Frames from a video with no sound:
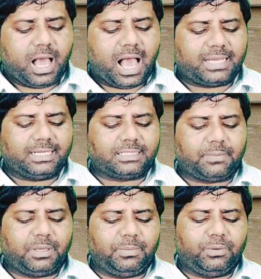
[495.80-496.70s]
आखिर
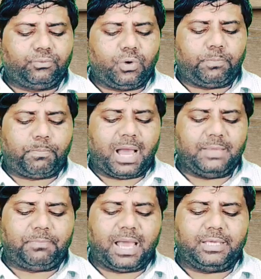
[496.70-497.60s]
समय में वो
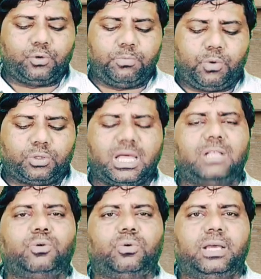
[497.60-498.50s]
पाई पाई को
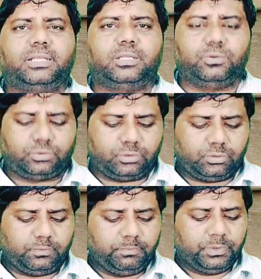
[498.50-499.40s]
मोहताज हो गए थे दोस्तों